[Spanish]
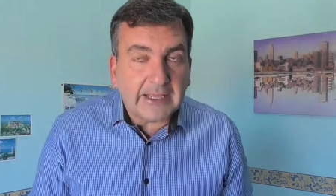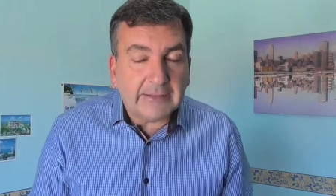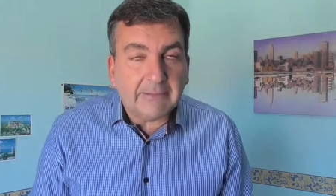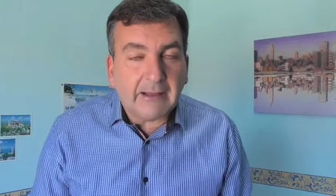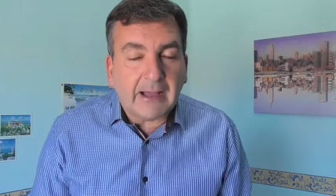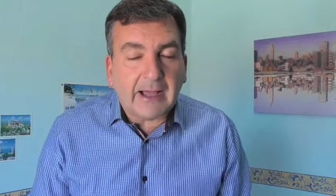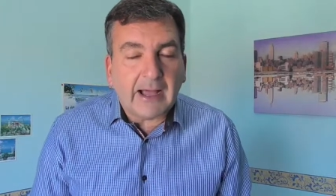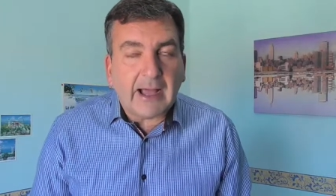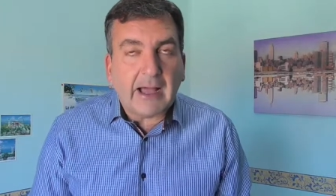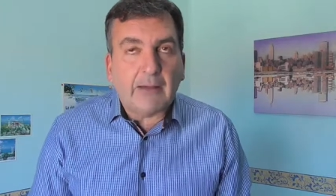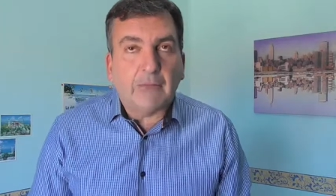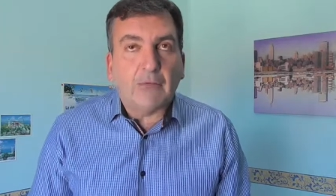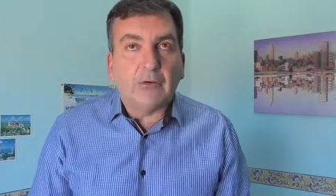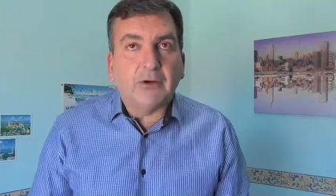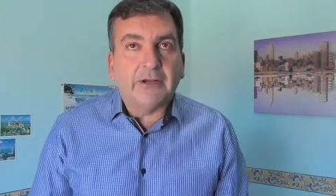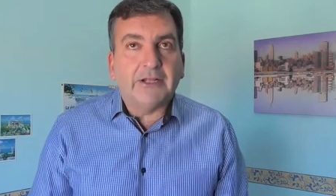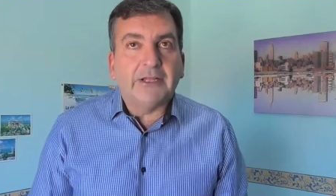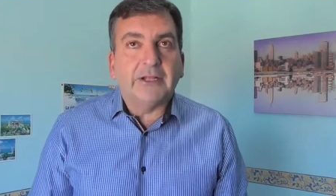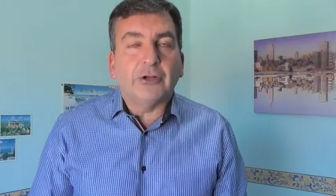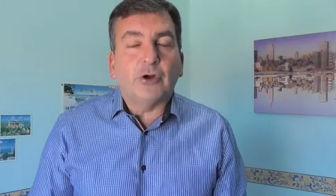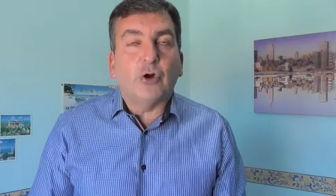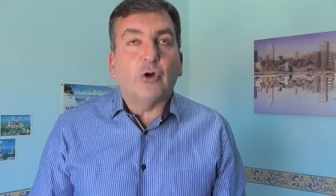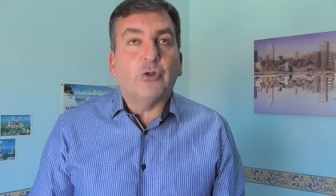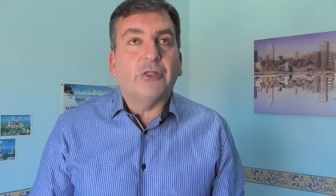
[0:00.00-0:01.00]
iba a
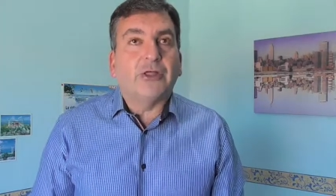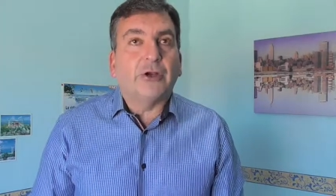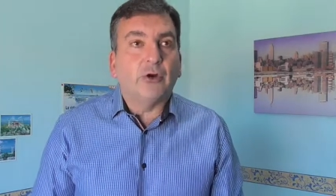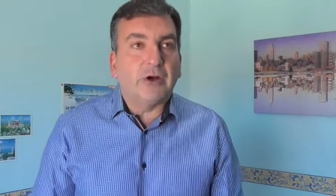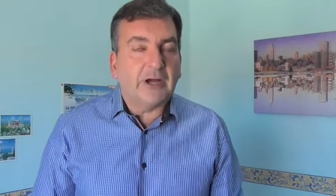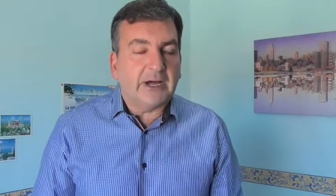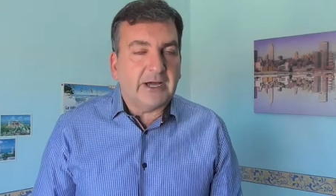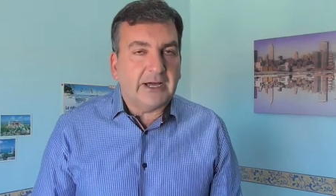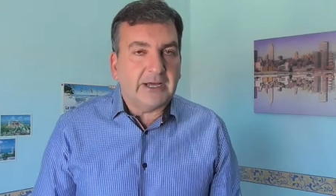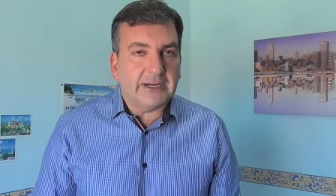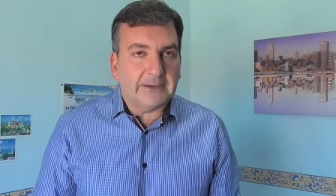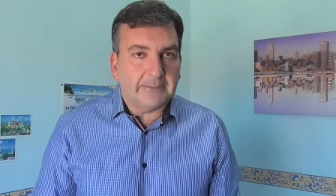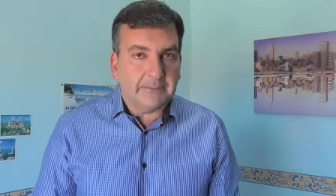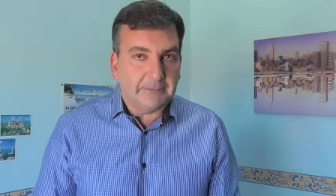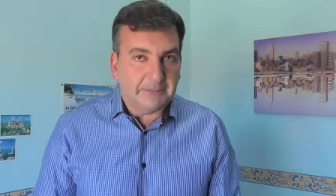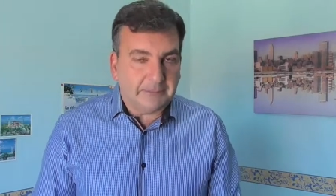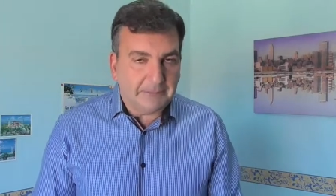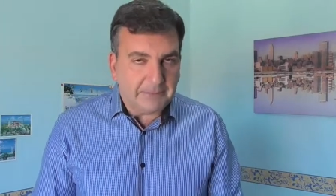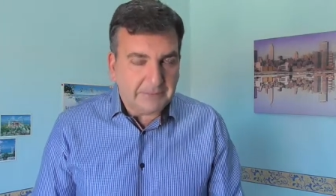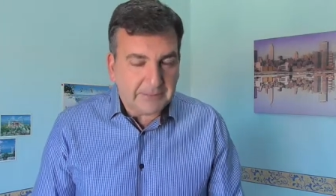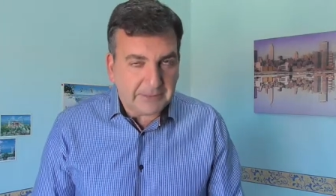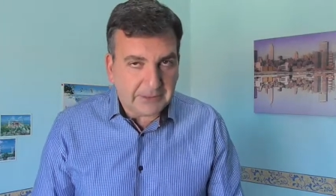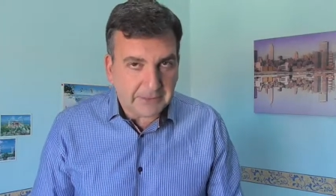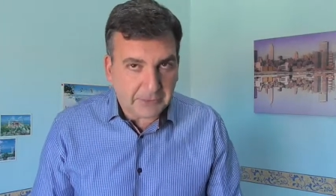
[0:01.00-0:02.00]
abolir o
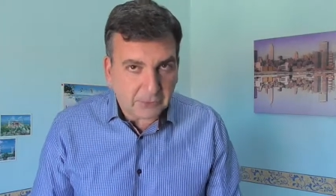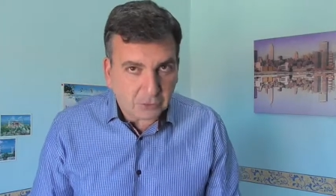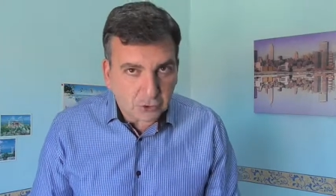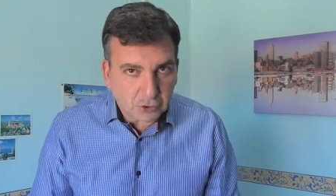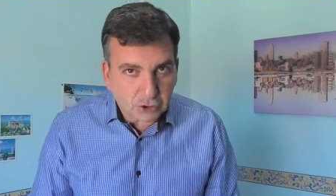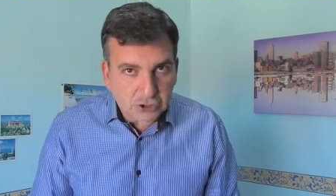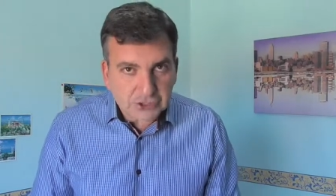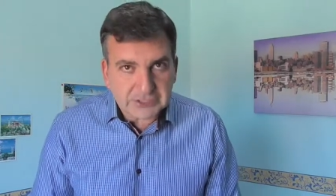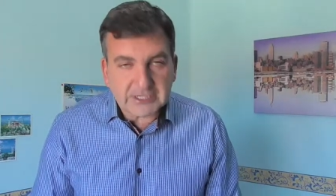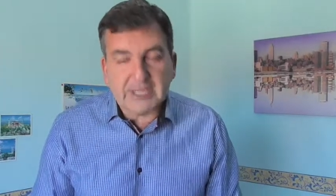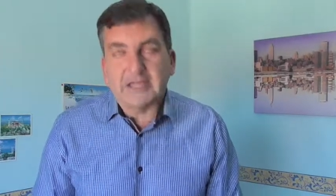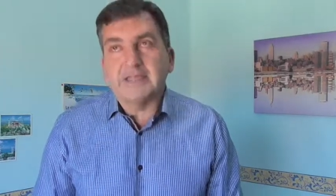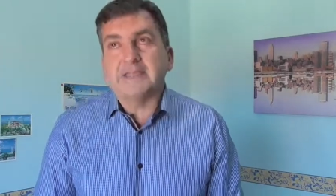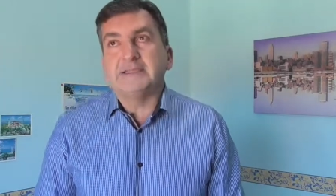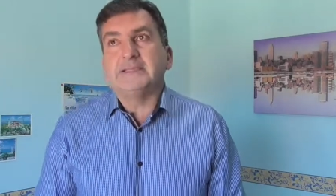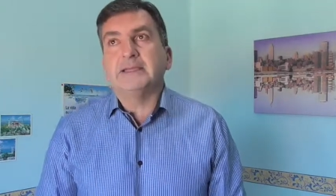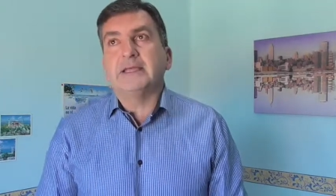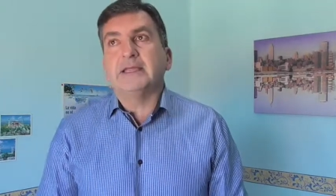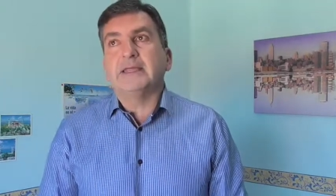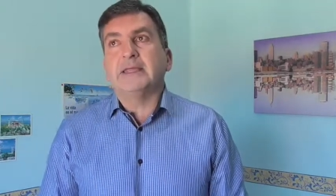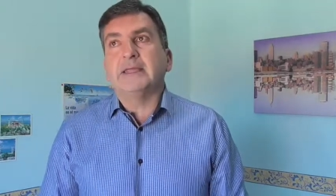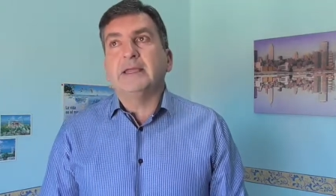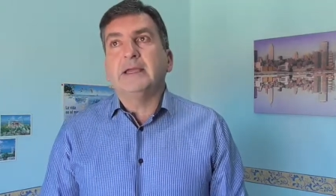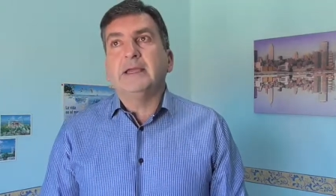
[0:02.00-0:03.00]
derogar Pedro
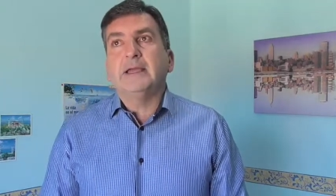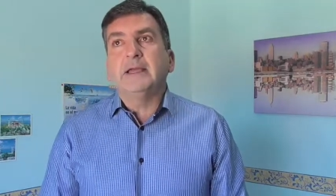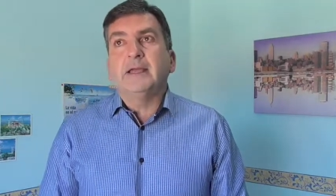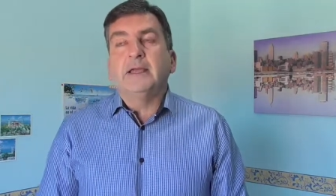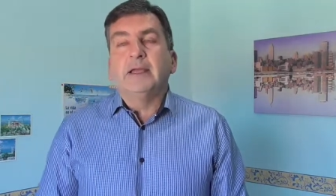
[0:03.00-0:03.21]
Sánchez.